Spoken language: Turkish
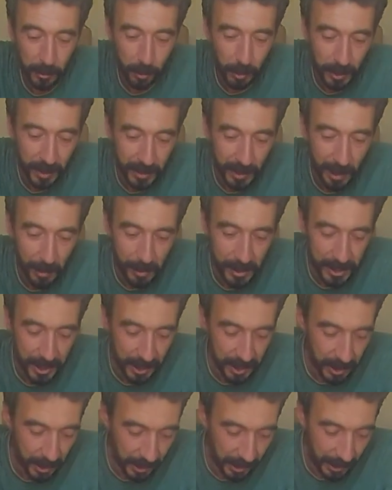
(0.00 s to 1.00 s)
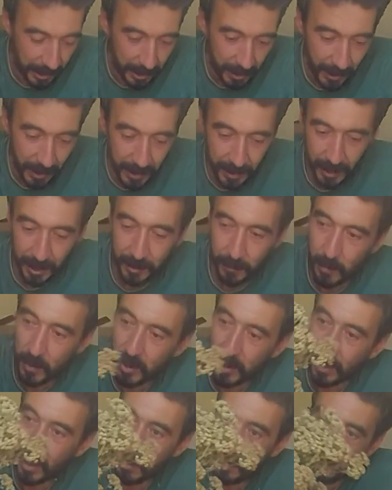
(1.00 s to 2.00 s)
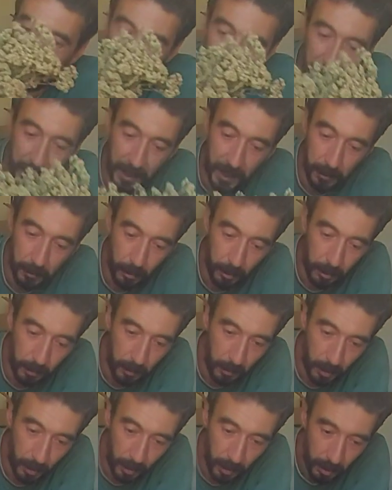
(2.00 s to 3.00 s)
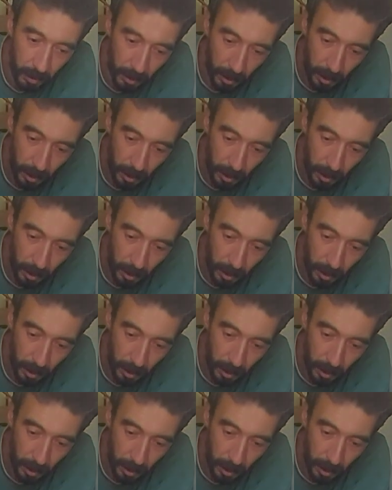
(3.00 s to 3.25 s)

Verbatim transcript: da tüketilebilecek şekilde. Hani 60 gram fena görünmüyor.